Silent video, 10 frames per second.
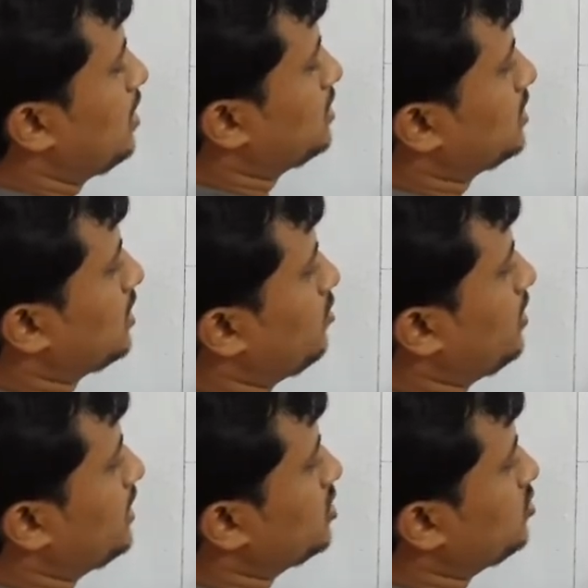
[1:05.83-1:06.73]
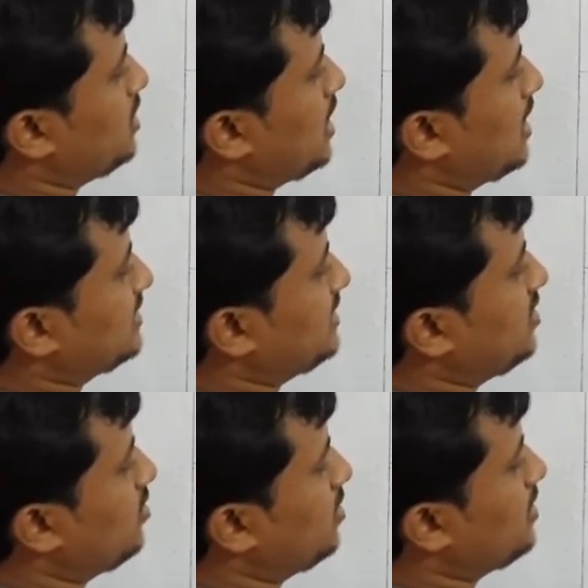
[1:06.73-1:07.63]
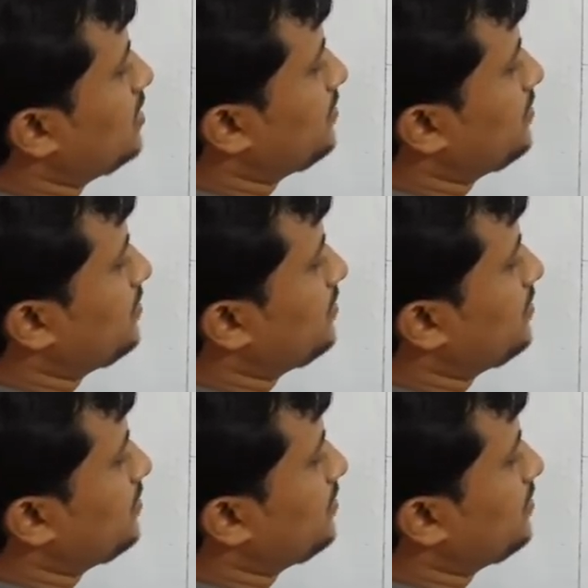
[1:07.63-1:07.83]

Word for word: আচ্ছা তা এটা যদি আশি হয়